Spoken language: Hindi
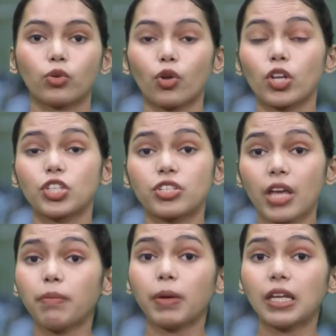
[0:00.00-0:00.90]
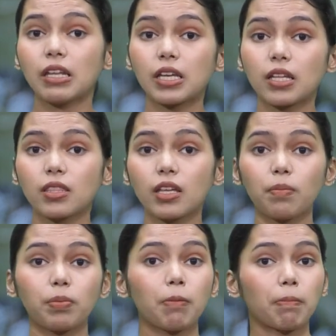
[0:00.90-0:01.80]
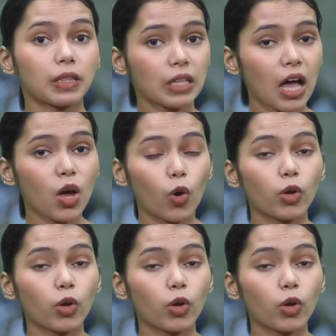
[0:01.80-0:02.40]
उन्होंने छः महीने के अंदर अपने पिता